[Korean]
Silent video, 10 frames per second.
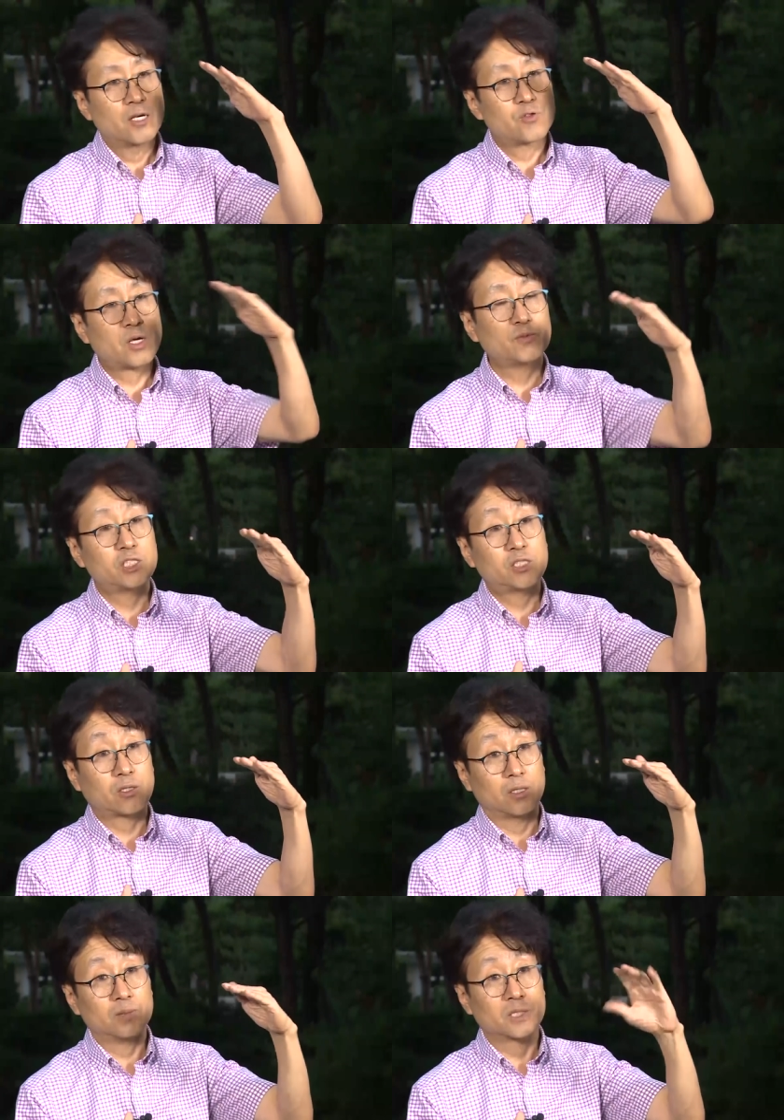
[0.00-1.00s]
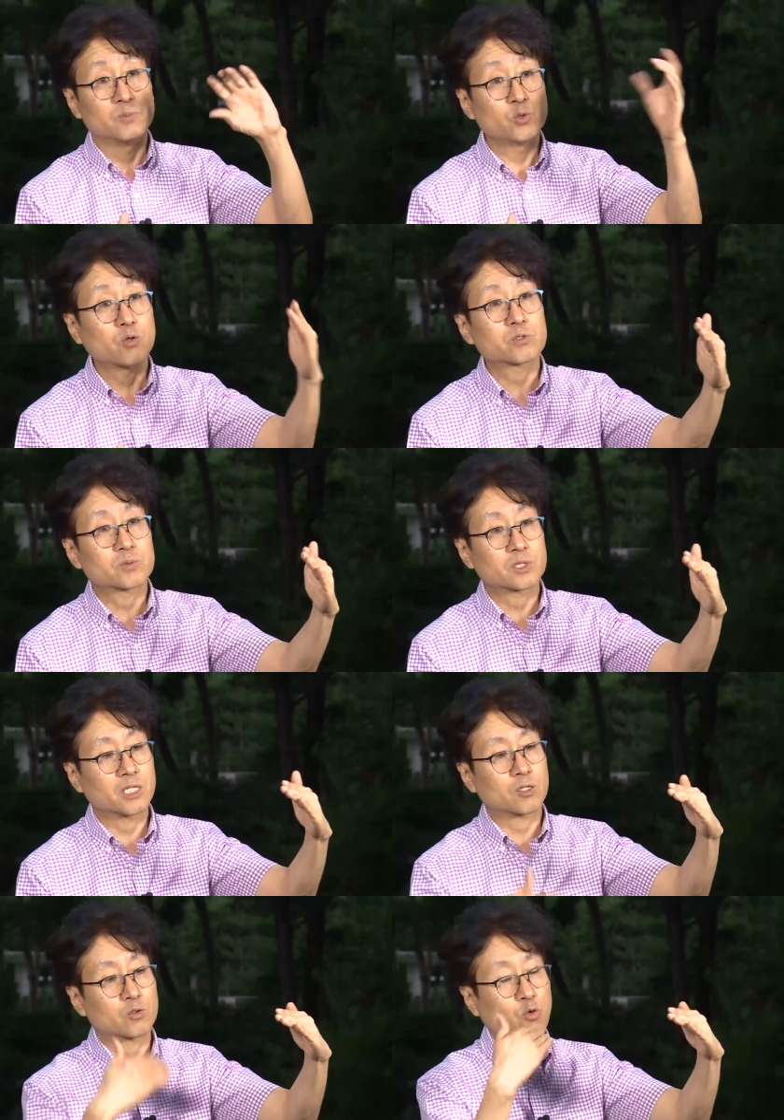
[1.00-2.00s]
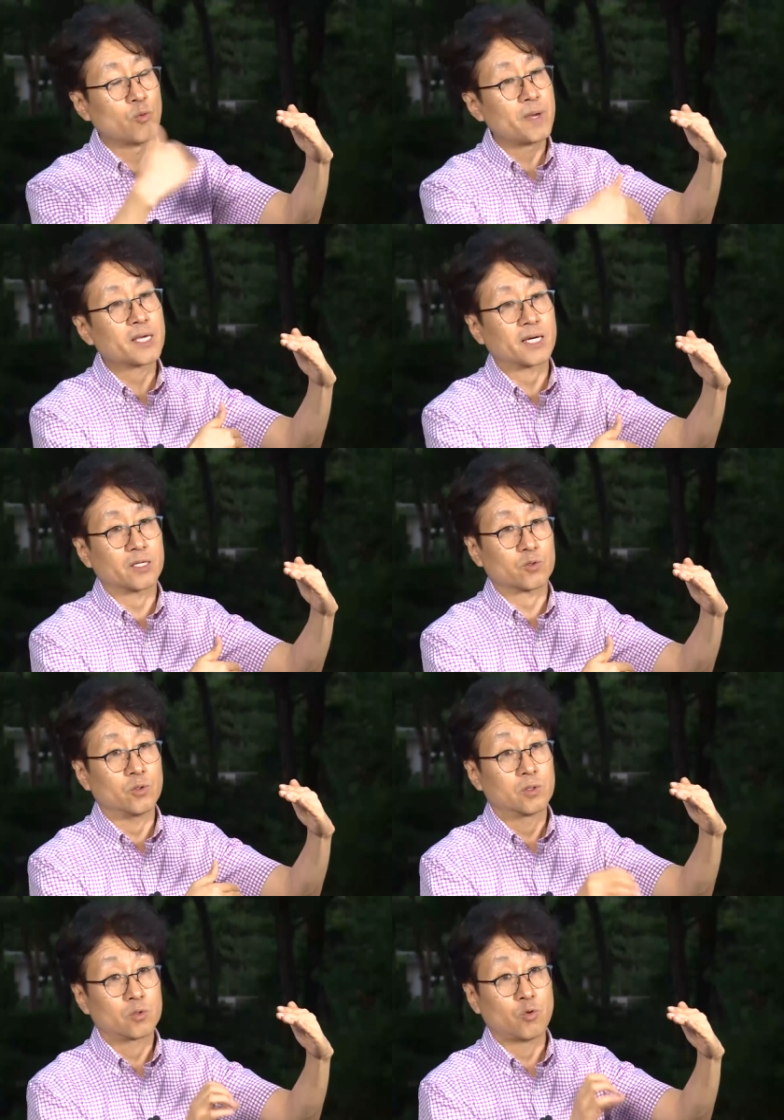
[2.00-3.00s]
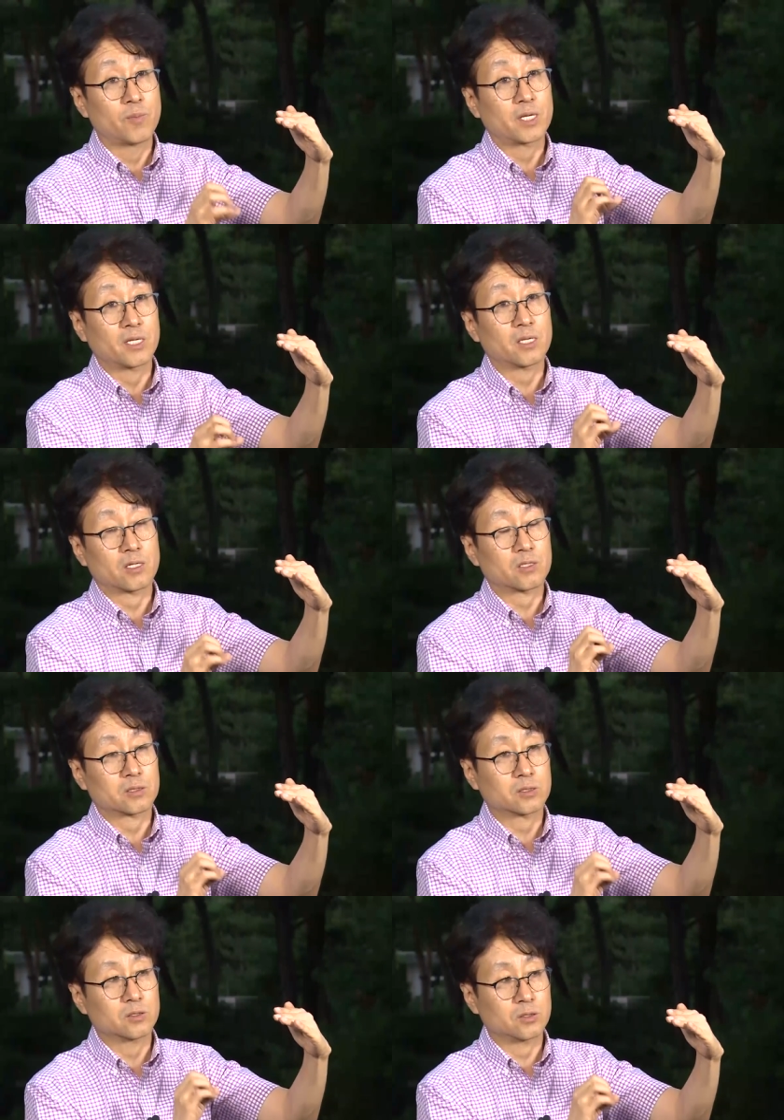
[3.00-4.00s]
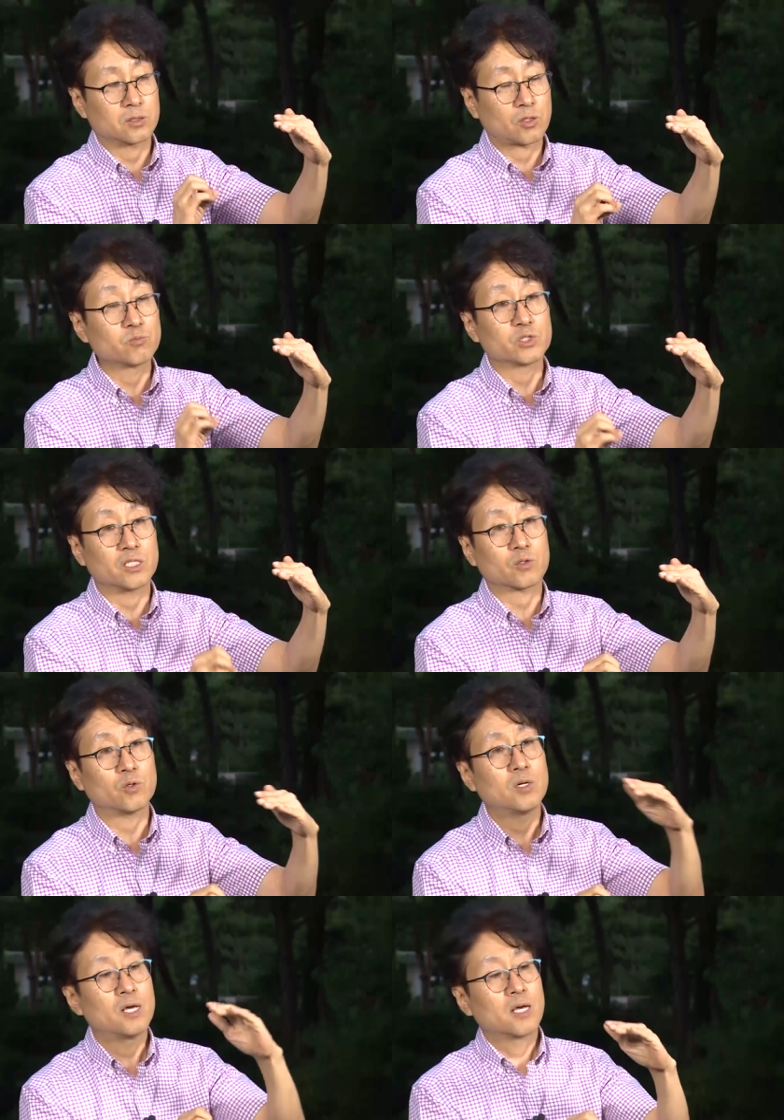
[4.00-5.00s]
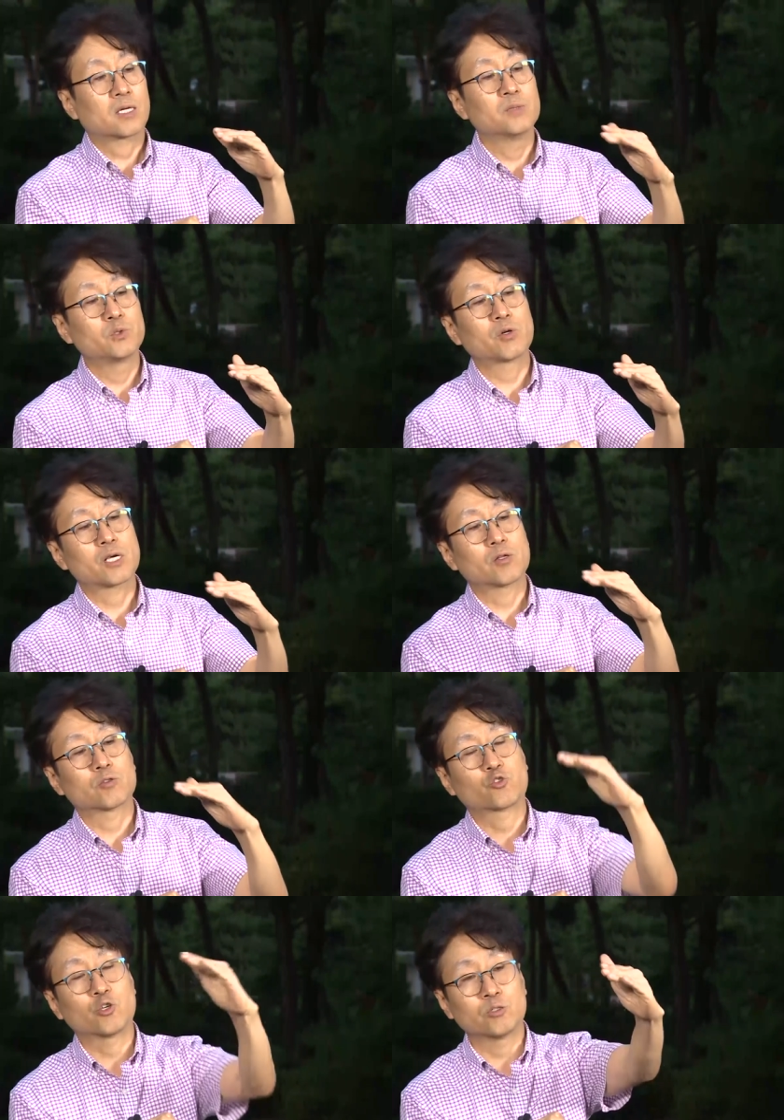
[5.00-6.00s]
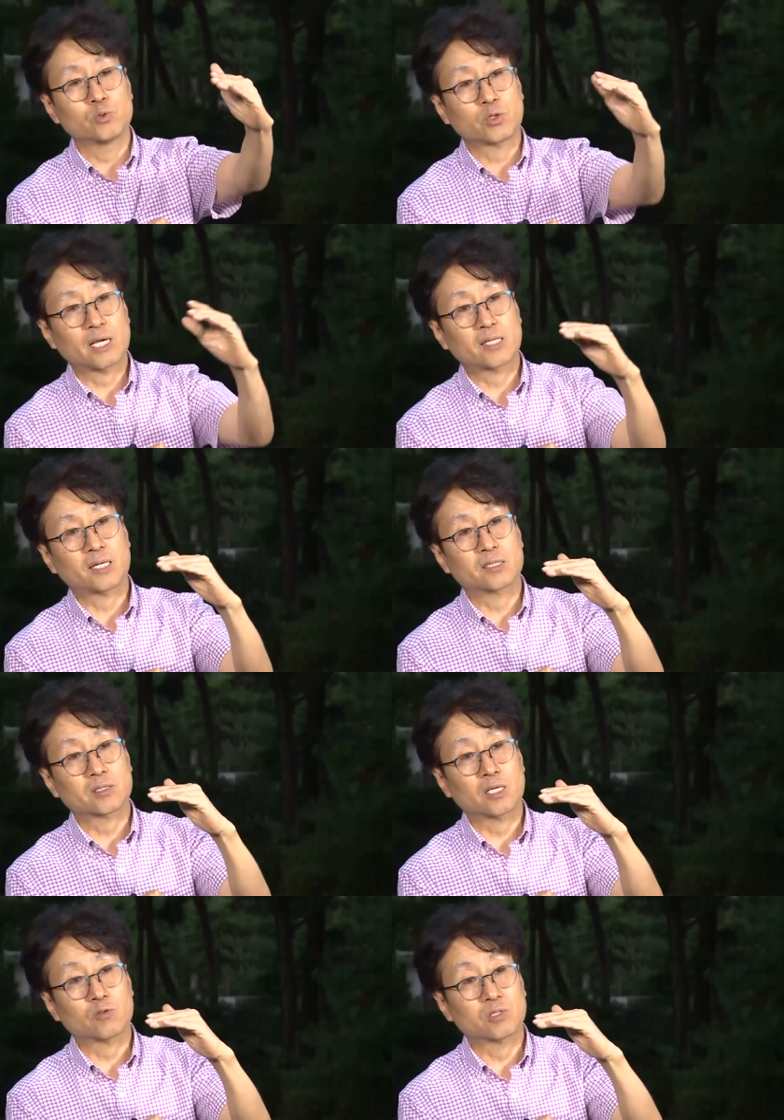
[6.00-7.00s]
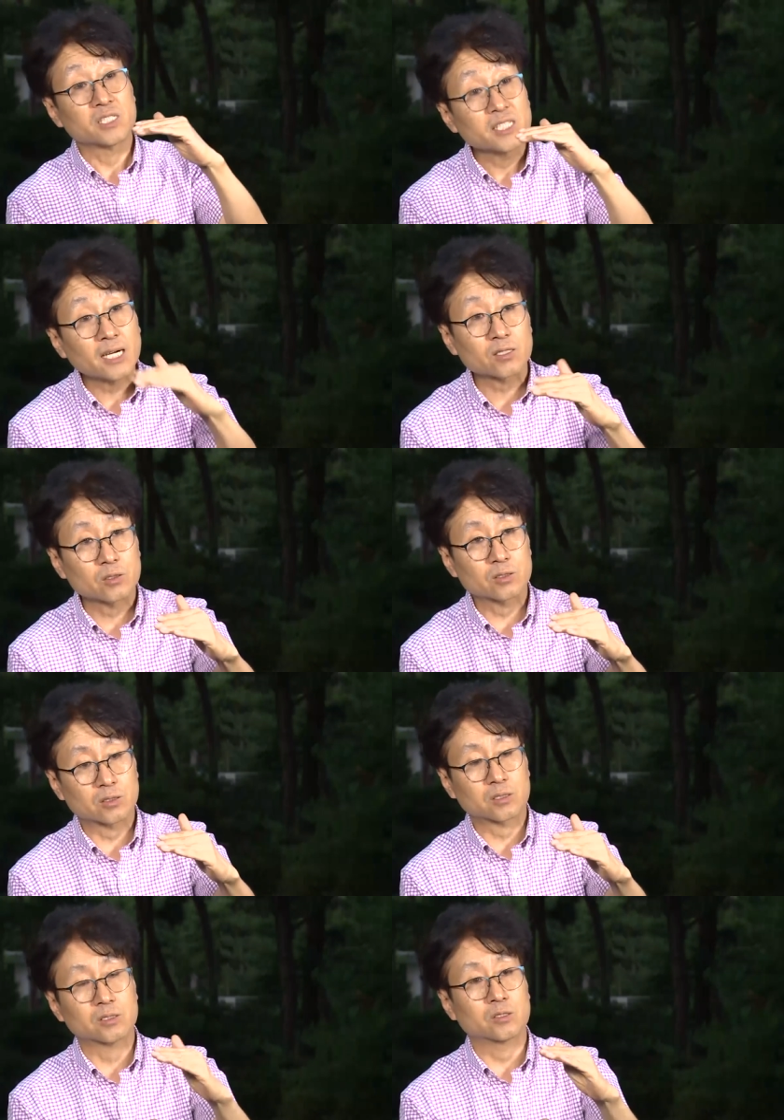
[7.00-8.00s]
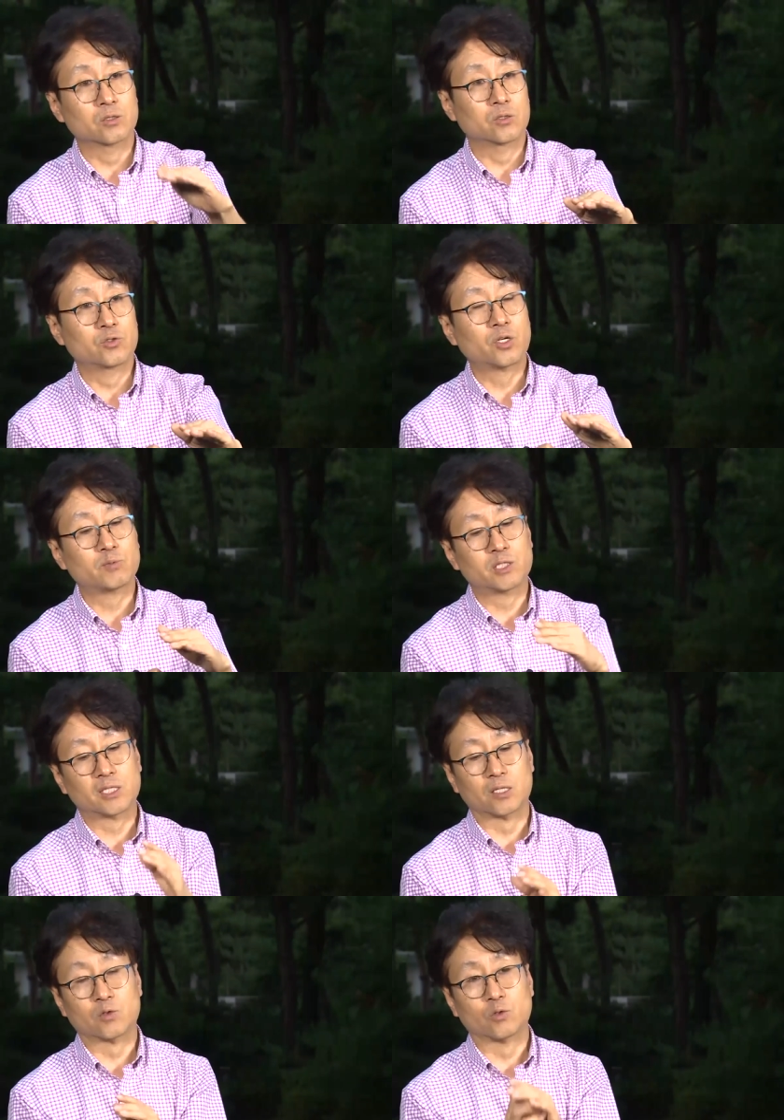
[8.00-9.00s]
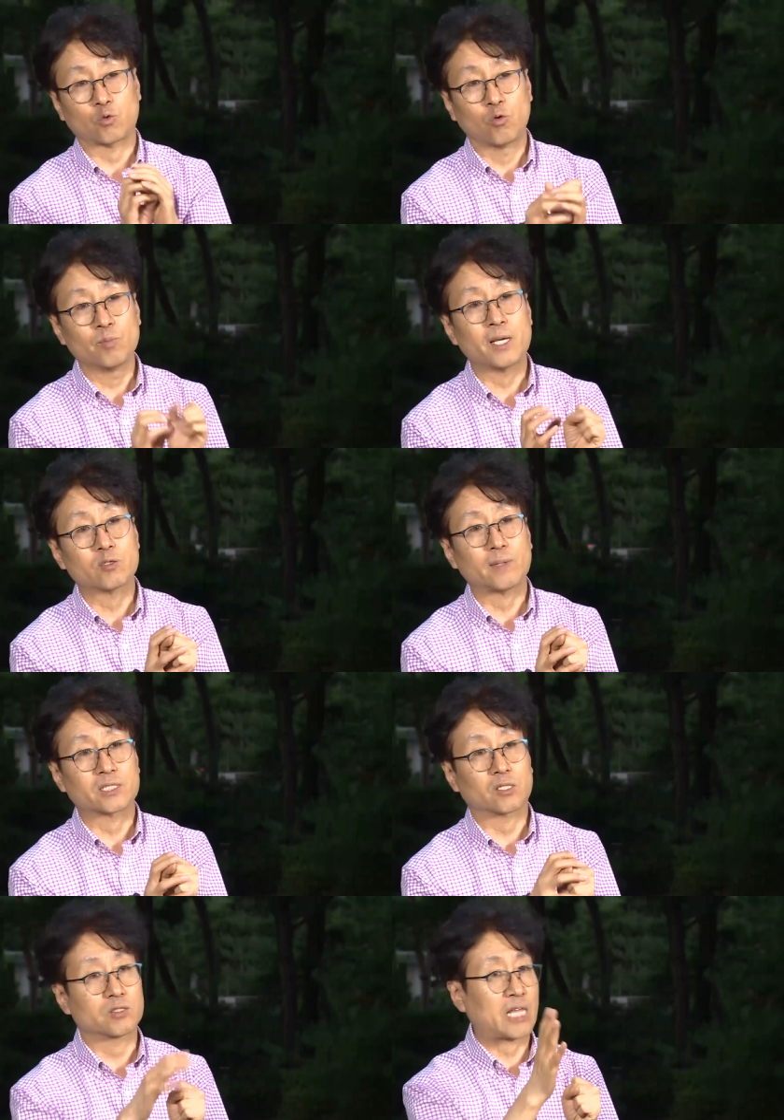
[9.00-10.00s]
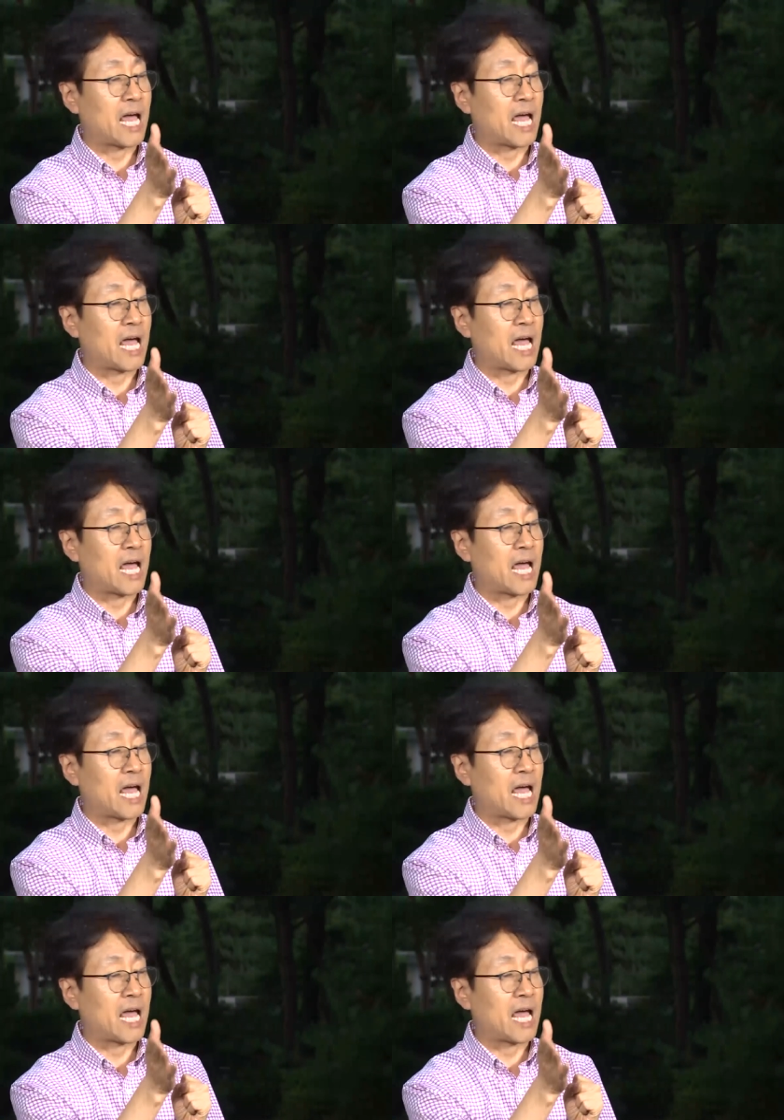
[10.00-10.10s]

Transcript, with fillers: 세부치처럼 금속이 있고 돌멩이가 있고 돌멩이 그 성분이 있고 금속에서도 귀금속에 해당하는 게 있고 그냥 그 세부치가 있고 돌멩이도 마찬가지예요.